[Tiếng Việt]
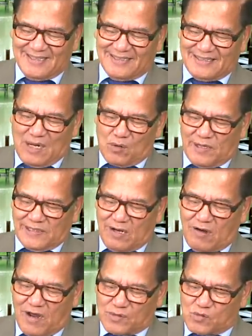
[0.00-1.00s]
Nhà Ngoại
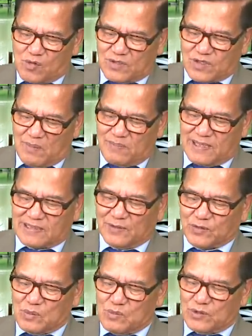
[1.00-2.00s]
giao Hàn Quốc cho biết là
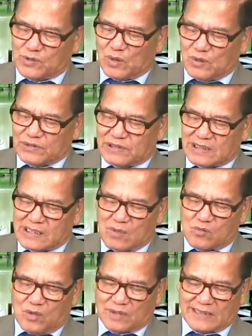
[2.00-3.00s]
tôi muốn tổ chức các
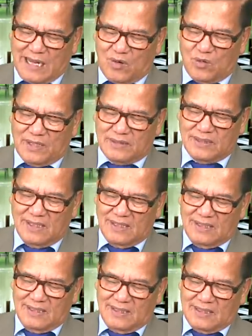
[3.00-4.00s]
cuộc thảo luận
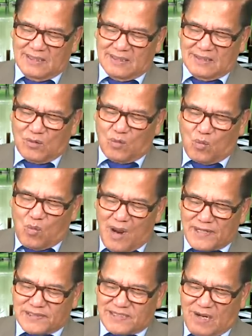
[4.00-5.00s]

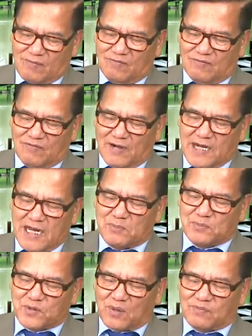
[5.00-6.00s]
quan trọng và
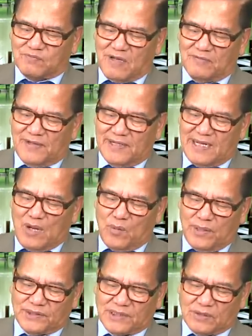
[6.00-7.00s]
nghiêm túc về vấn đề
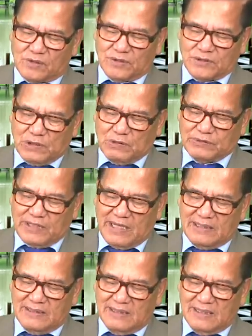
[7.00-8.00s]
nguyên tử của Triều
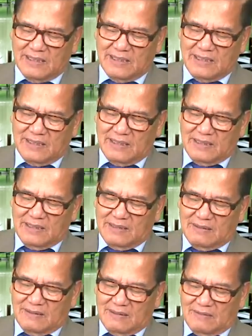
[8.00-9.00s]
Tiên.
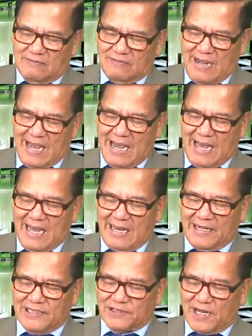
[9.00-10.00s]
Và
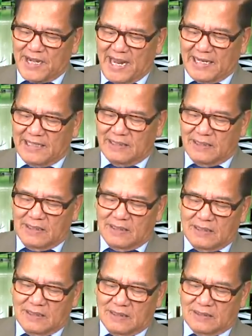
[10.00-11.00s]
đến giờ này,
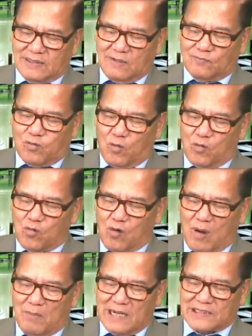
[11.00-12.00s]
chính phủ
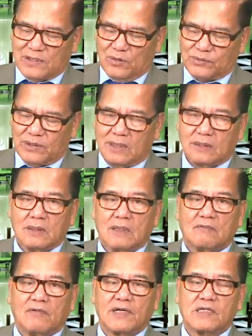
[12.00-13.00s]
của Bắc Triều Tiên
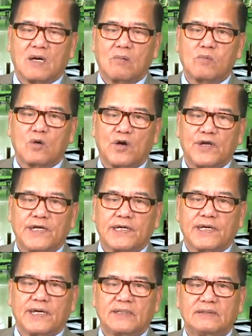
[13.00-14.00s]
vẫn không có ý
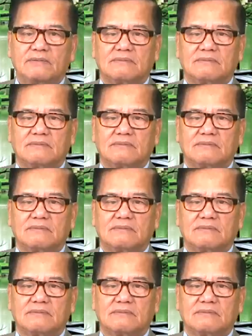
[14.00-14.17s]
kiến.